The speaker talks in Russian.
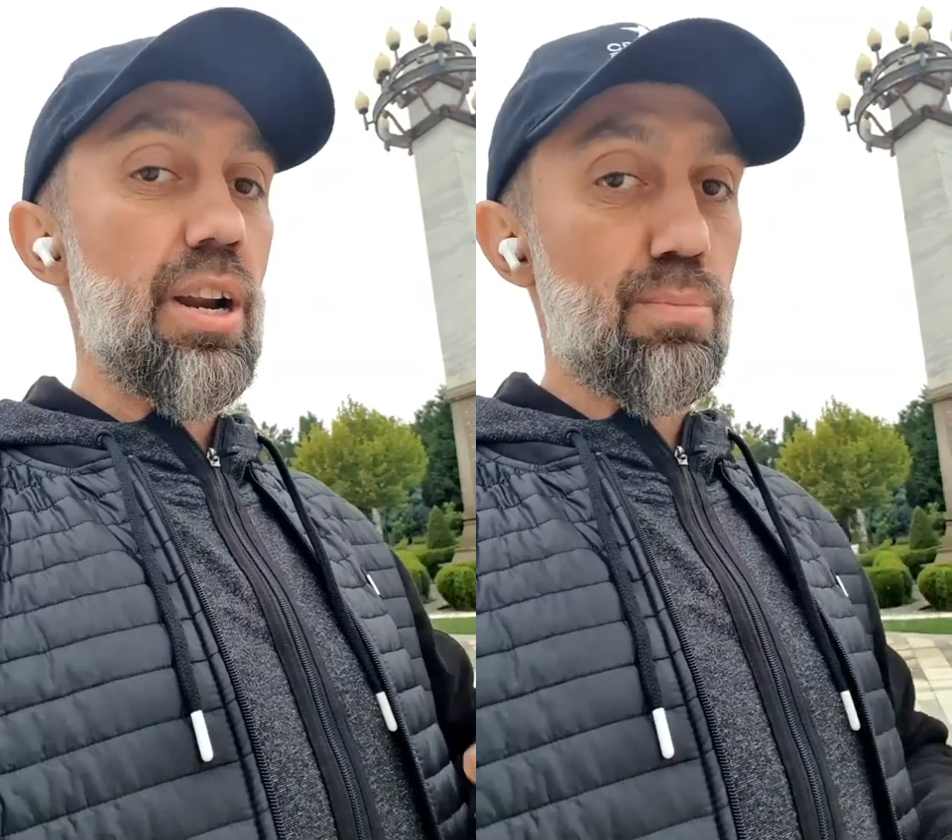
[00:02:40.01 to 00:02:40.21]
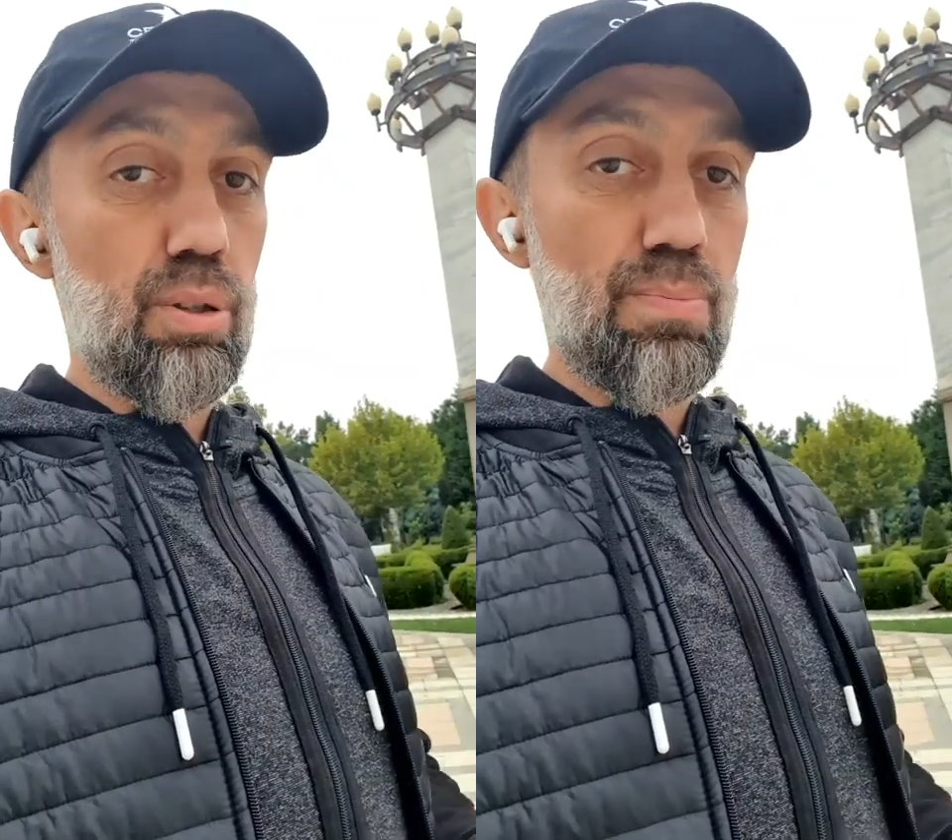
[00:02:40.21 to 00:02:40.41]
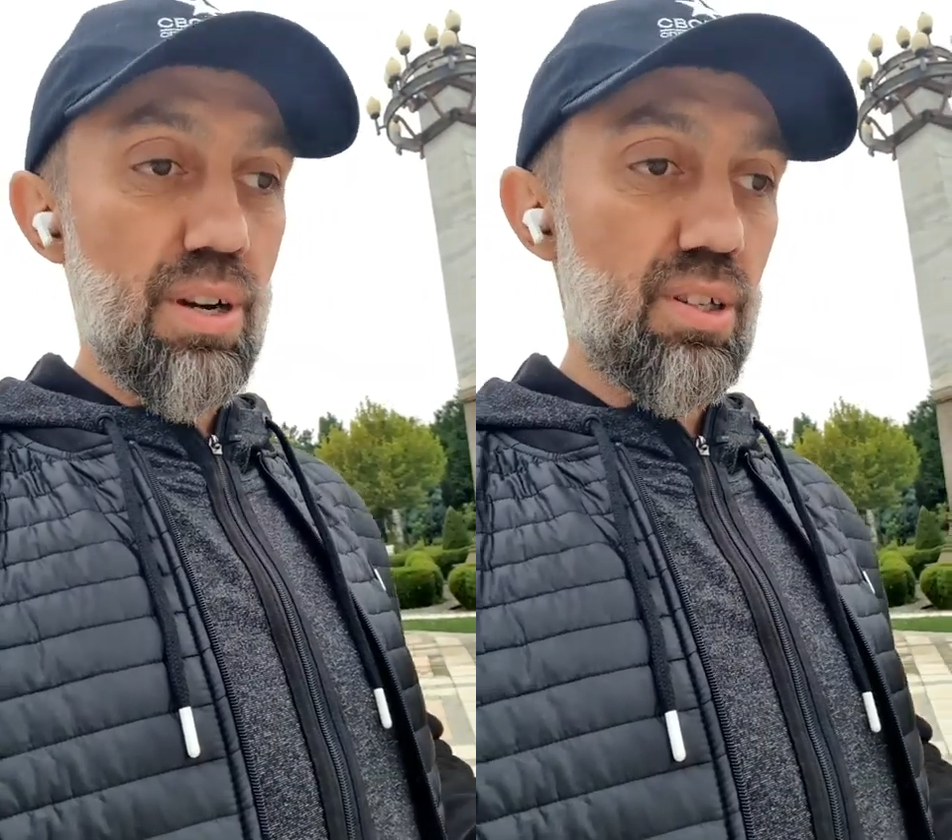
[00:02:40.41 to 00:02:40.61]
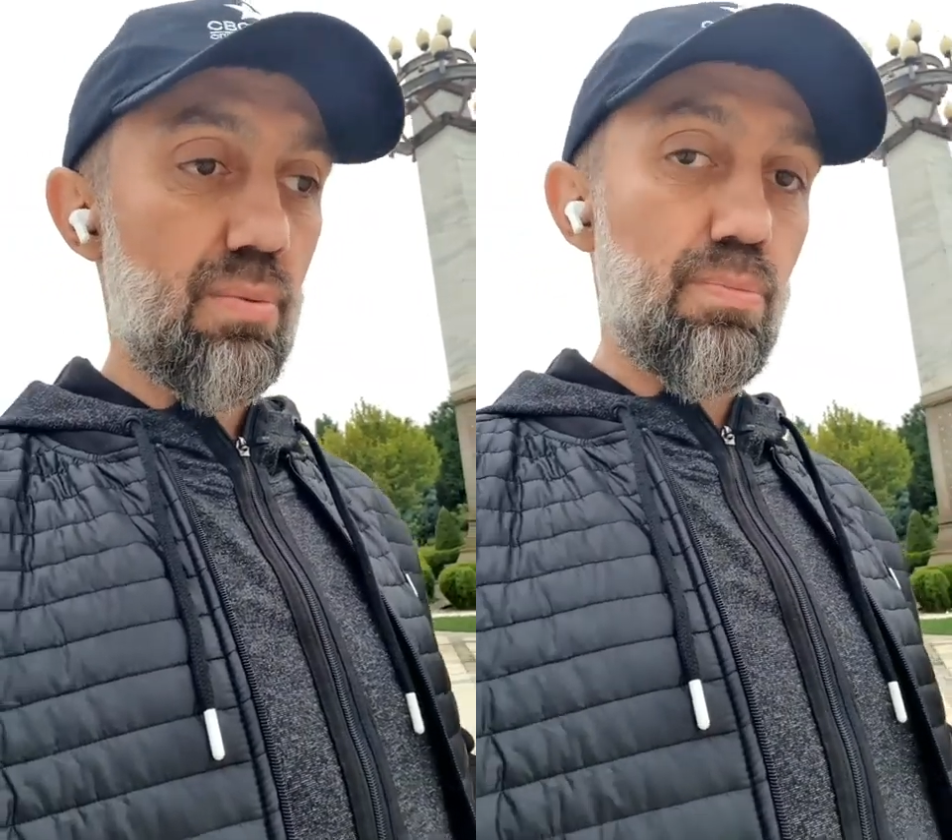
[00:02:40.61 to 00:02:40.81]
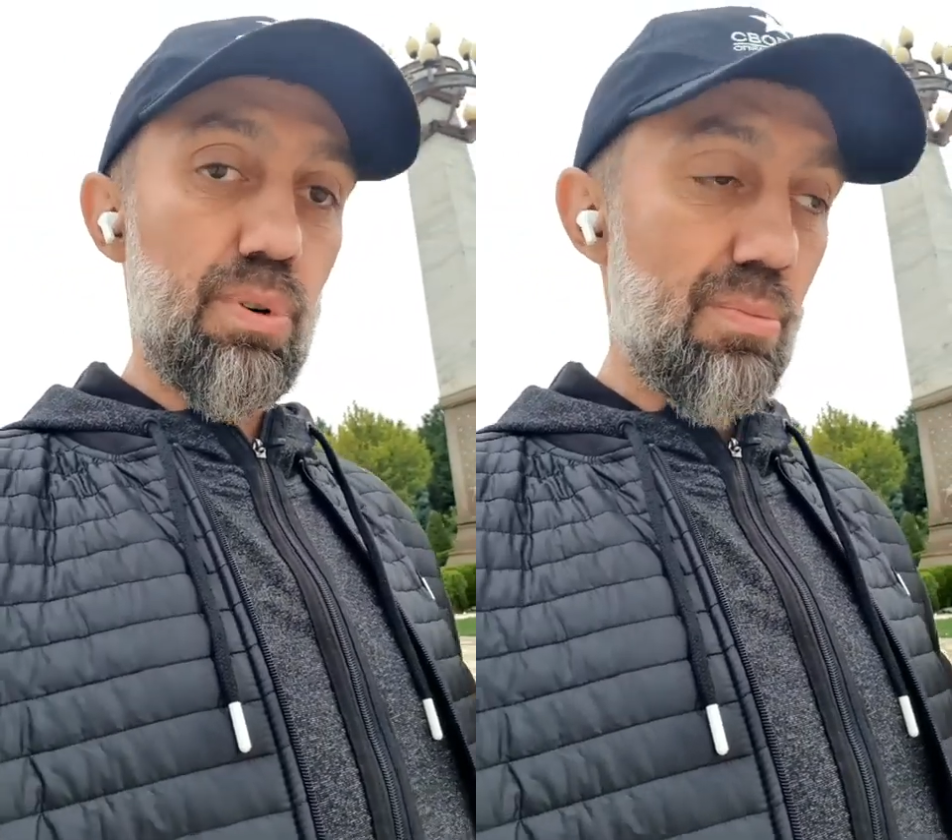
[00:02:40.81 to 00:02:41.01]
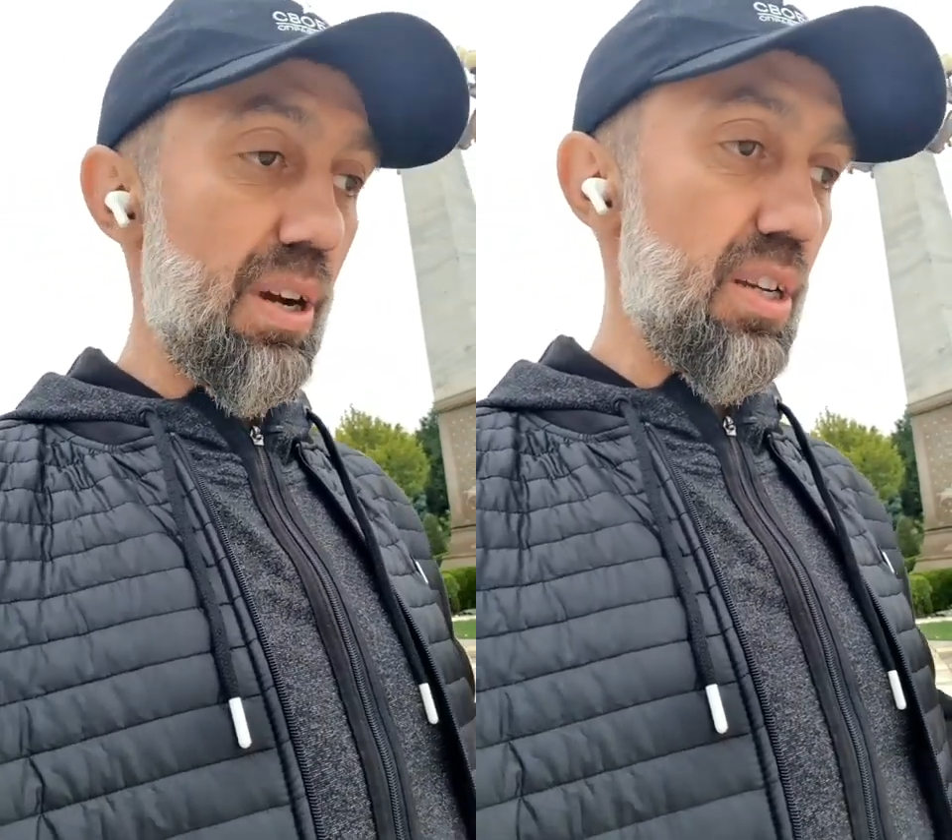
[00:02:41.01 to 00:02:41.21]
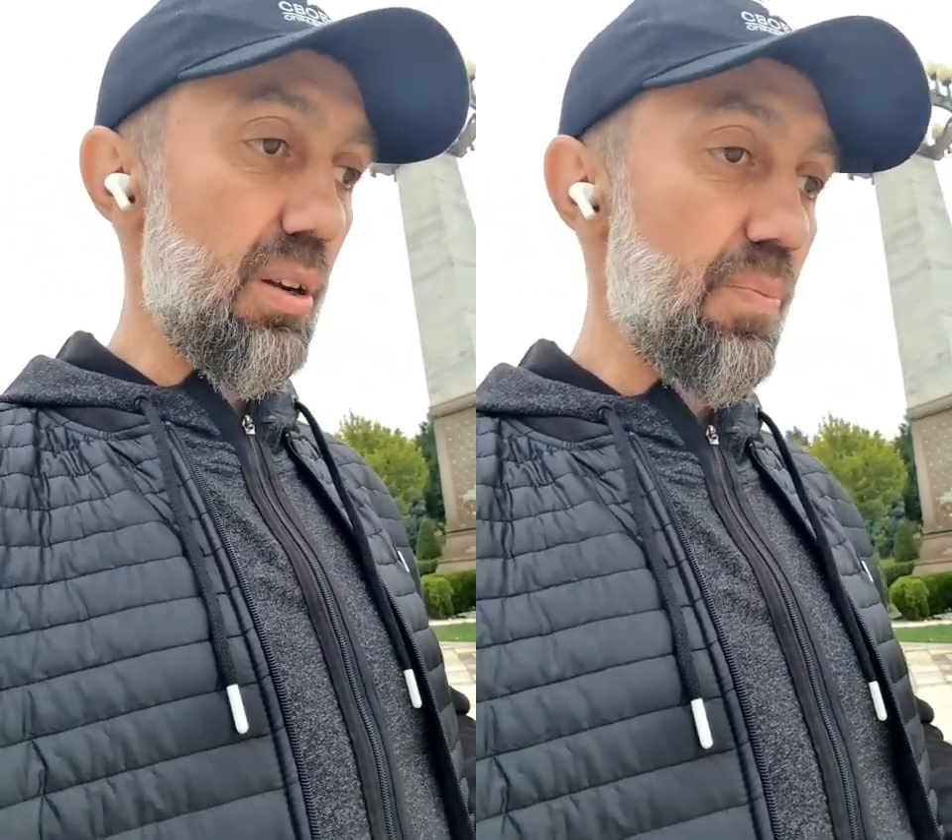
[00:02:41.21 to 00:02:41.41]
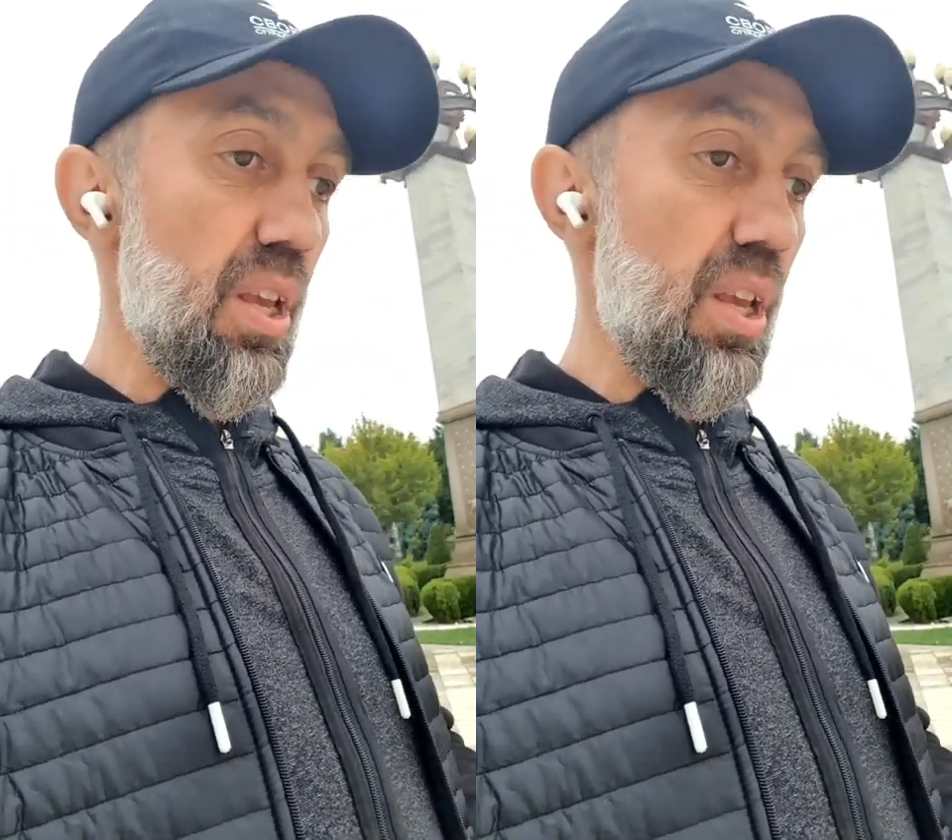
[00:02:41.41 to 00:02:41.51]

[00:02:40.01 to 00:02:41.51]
был персом, понимаете?